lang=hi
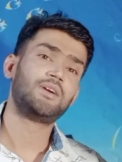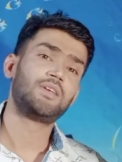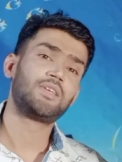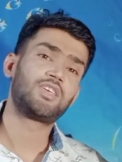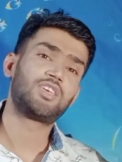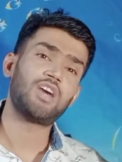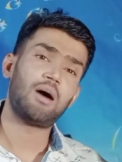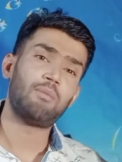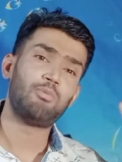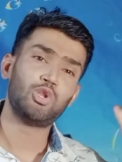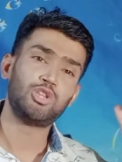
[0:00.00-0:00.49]

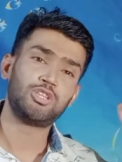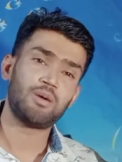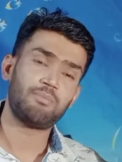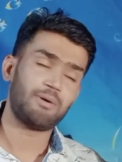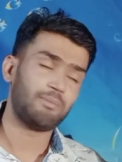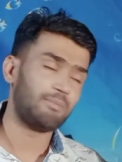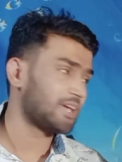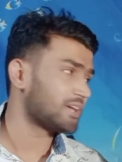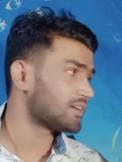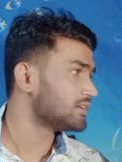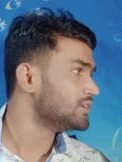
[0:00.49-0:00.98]
क्या बोलती है
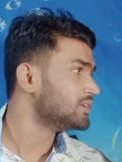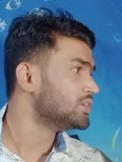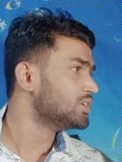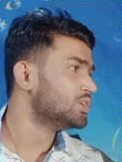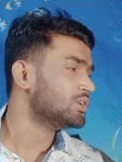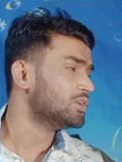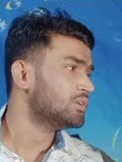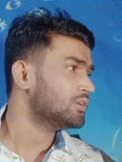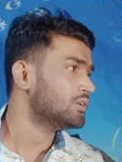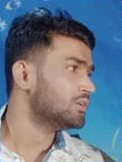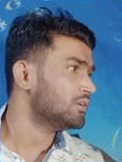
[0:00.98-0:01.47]
पब्लिक
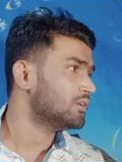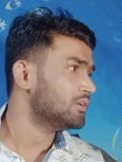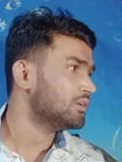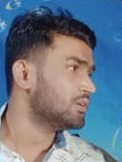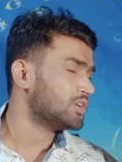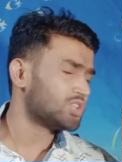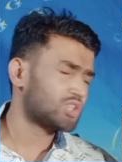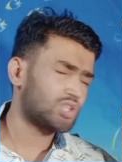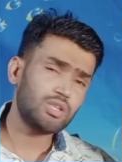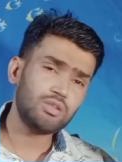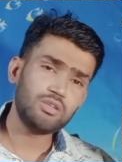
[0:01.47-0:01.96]

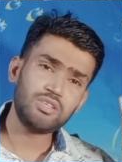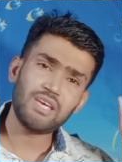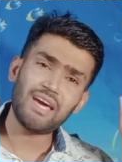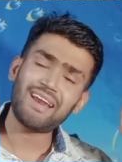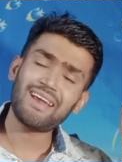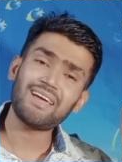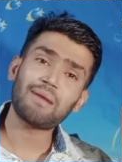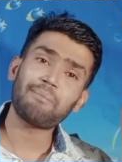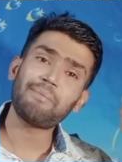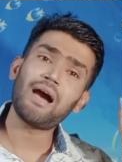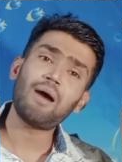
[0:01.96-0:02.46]
यार
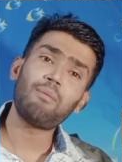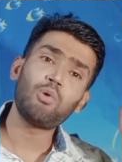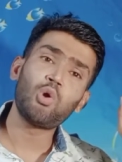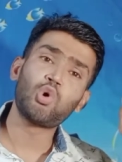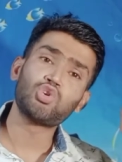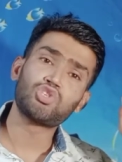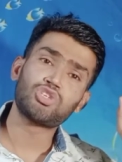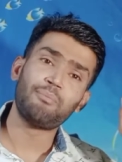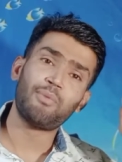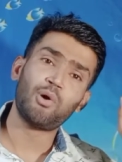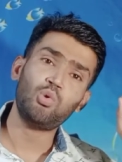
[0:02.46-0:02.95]
अगर मैं आप लोगों
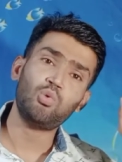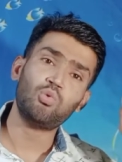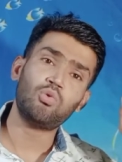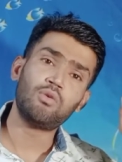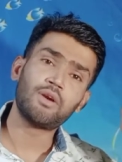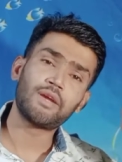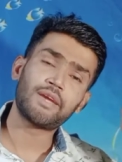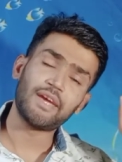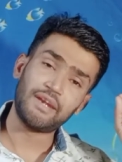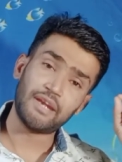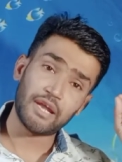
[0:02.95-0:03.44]
से बोलूं
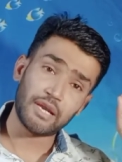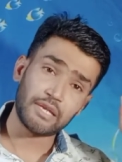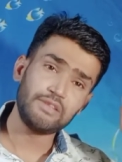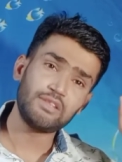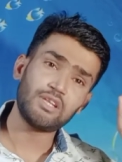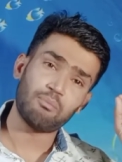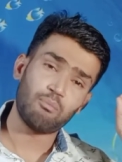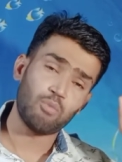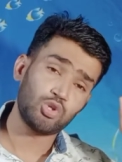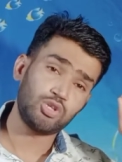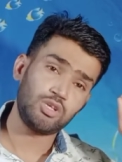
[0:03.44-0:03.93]
कि
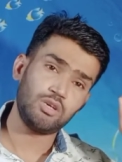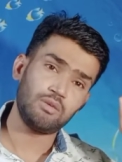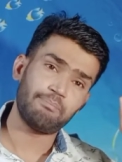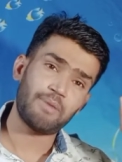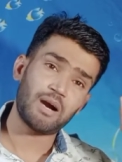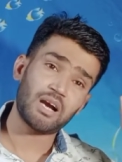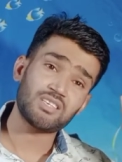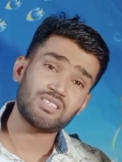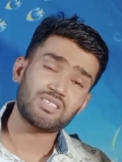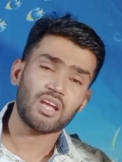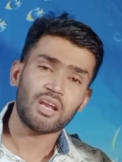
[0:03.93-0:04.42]
नरेंद्र मोदी
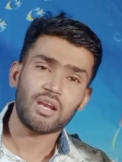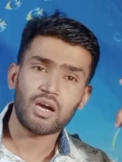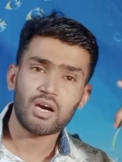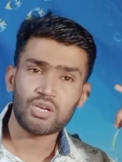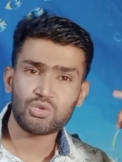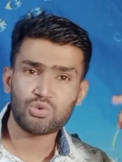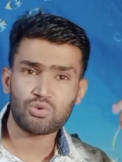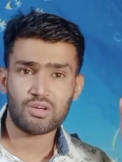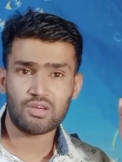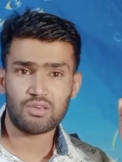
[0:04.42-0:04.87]
पाकिस्तान आ चुका